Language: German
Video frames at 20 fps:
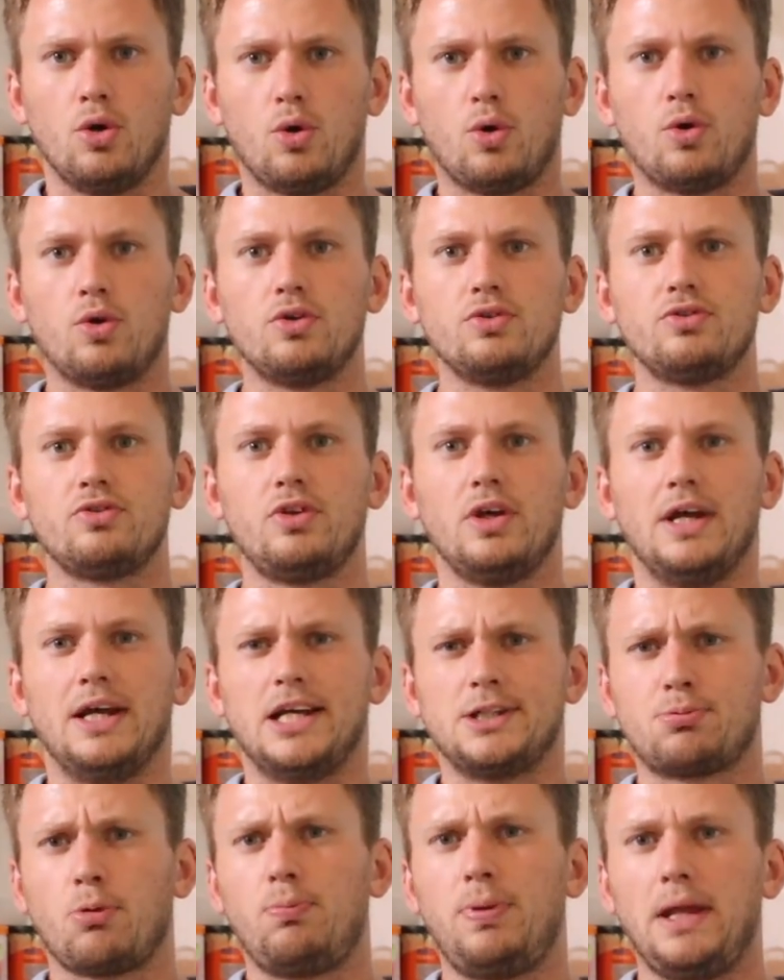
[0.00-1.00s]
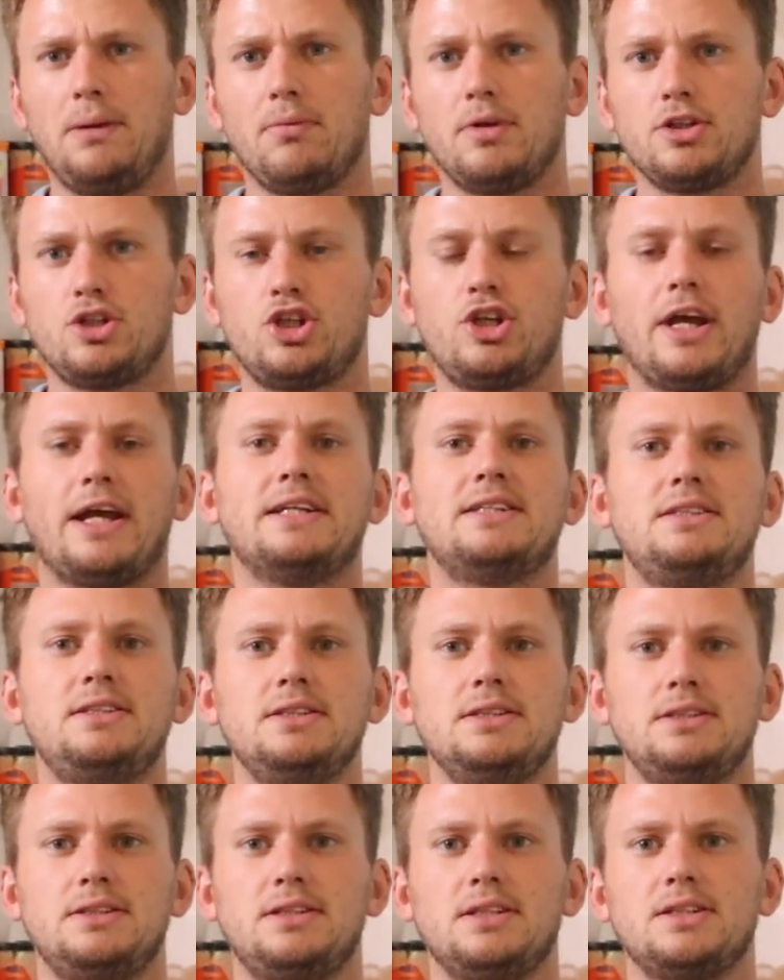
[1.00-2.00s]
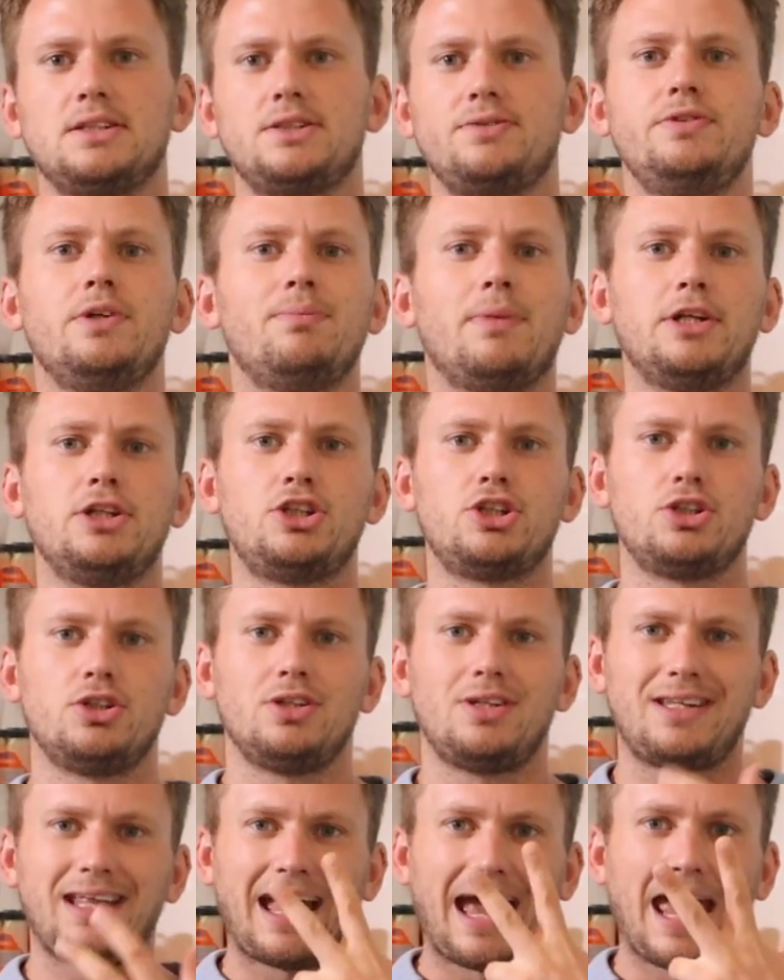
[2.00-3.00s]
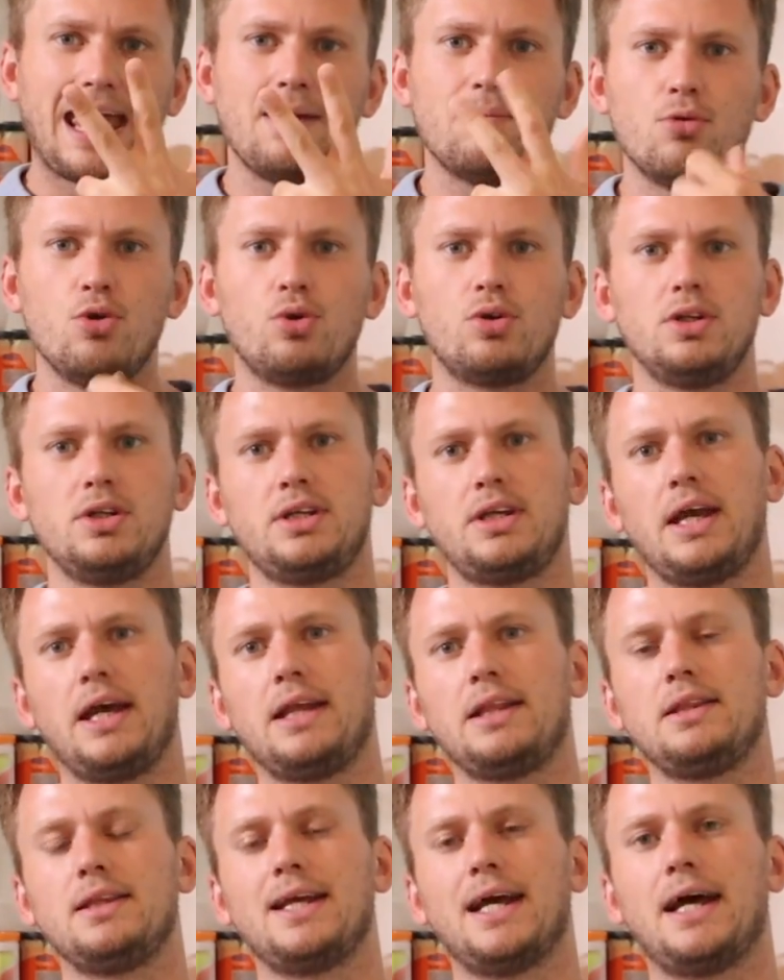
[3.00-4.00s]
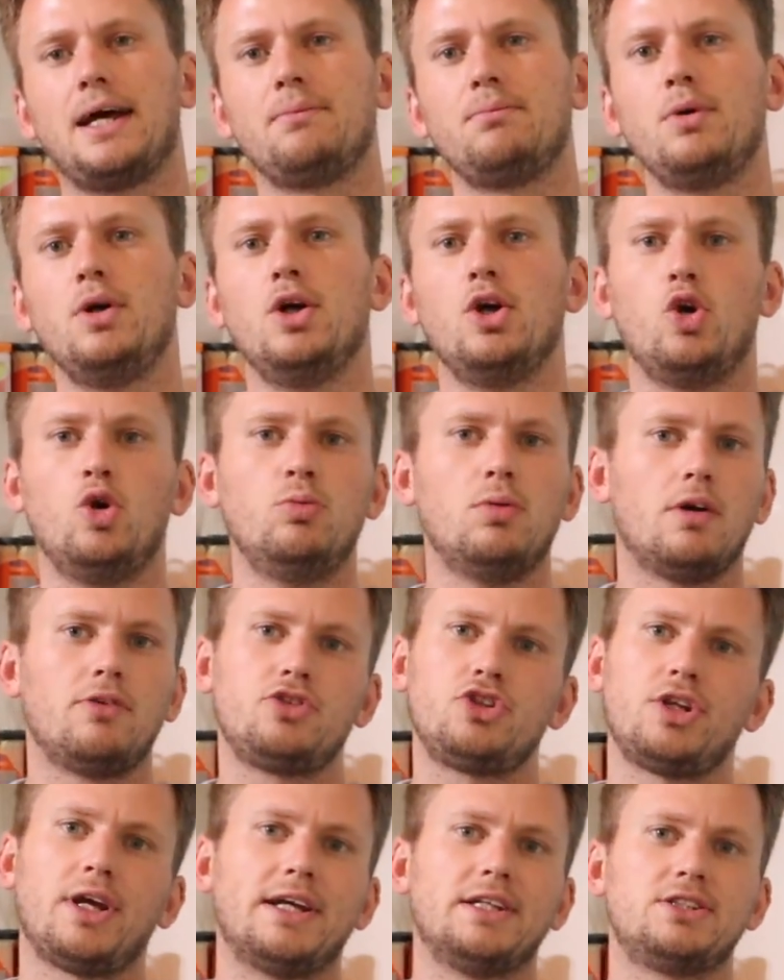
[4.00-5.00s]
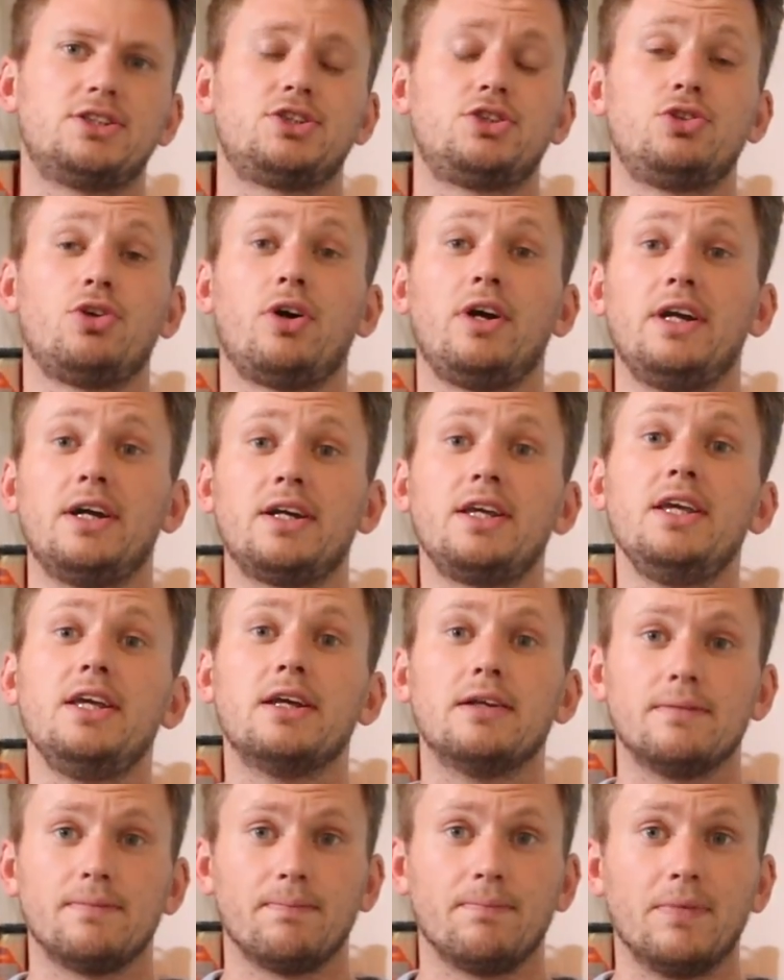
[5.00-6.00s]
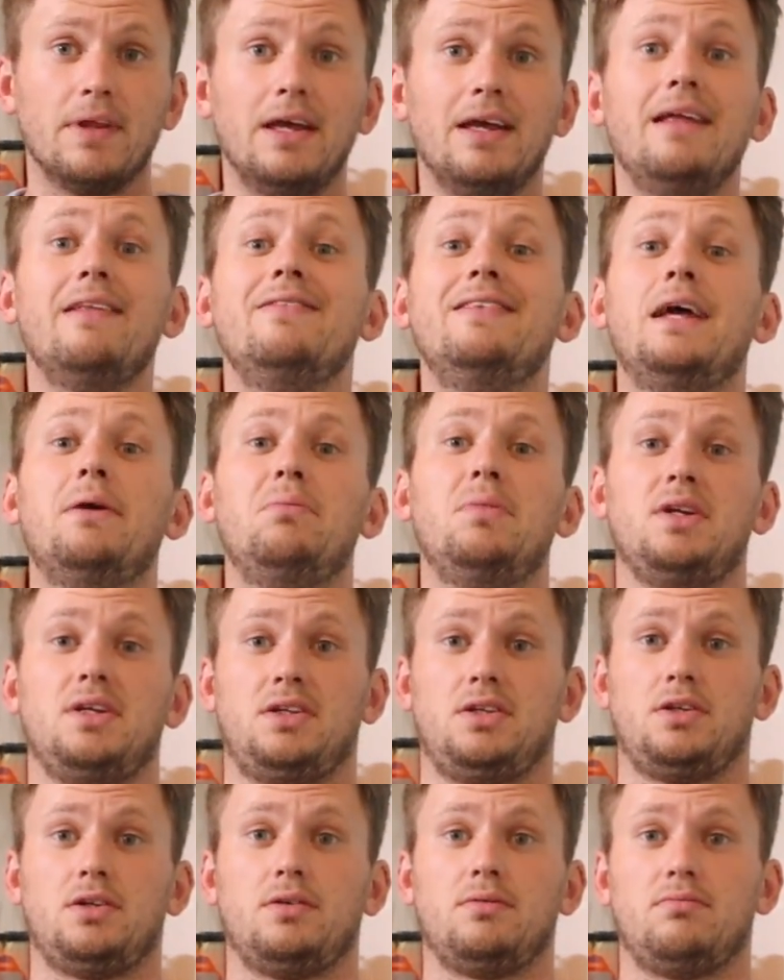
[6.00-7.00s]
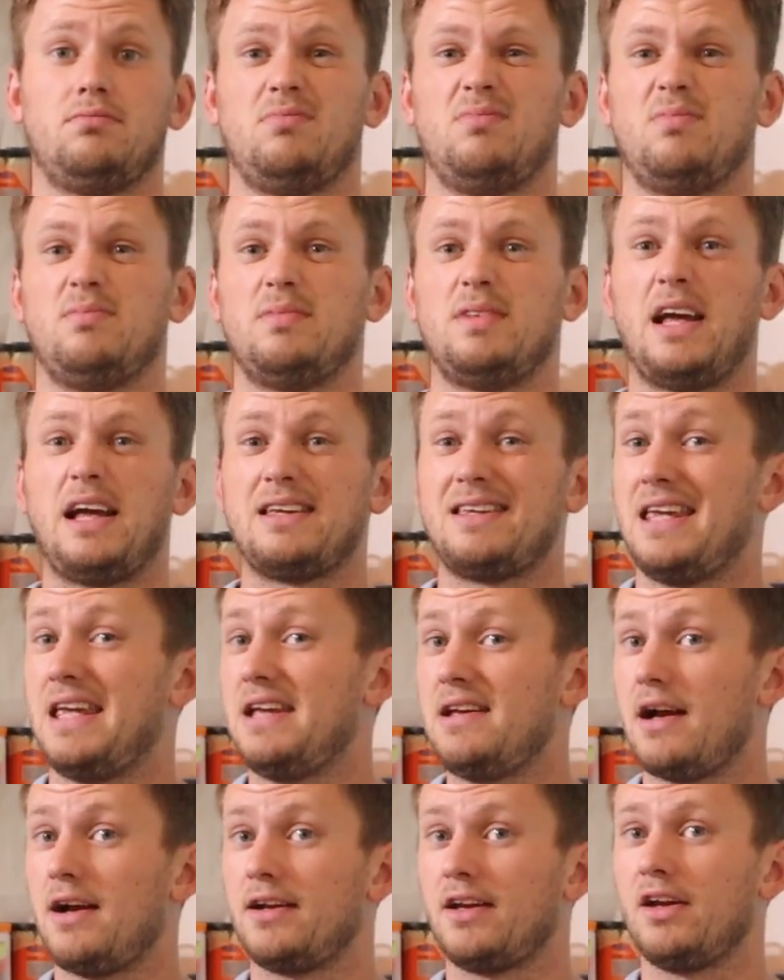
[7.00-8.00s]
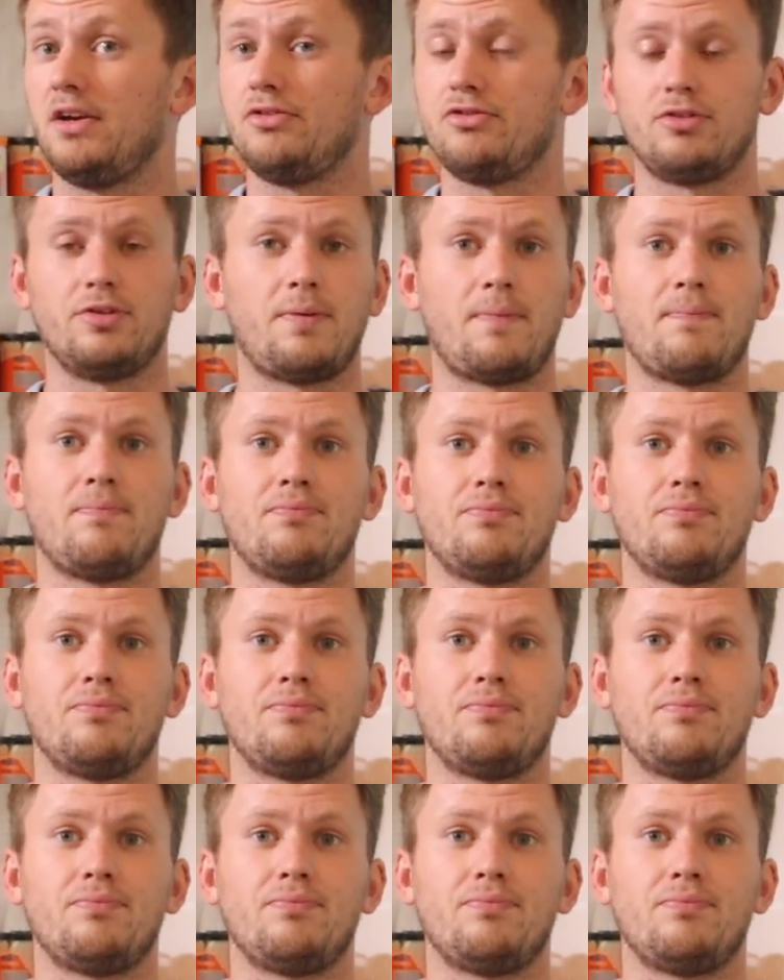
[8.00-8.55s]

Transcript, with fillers: Und das Problem an Stress ist, dass wir Menschen drei Möglichkeiten haben, um auf Stress zu reagieren. Nämlich Gegenangriff,